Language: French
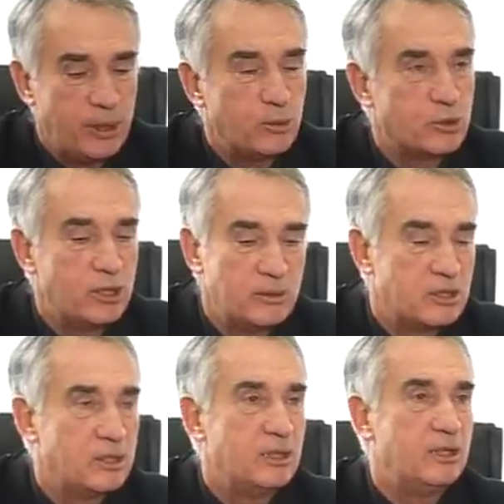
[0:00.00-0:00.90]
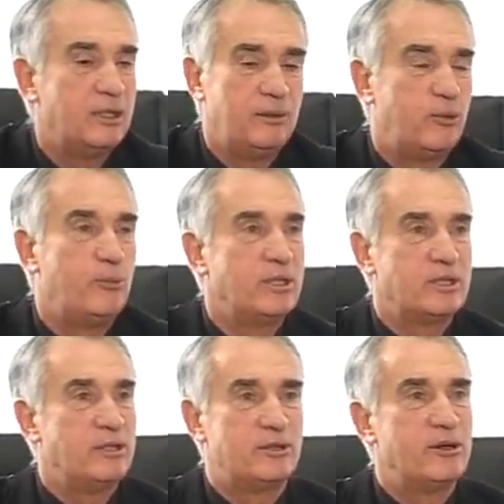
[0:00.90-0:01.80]
à nos jeunes, pour moi,
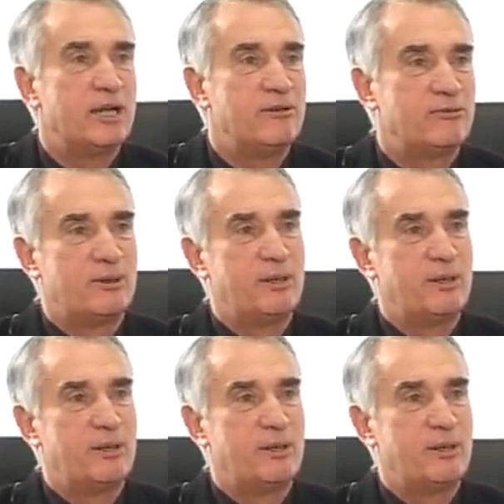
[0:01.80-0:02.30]
c'est le rêve.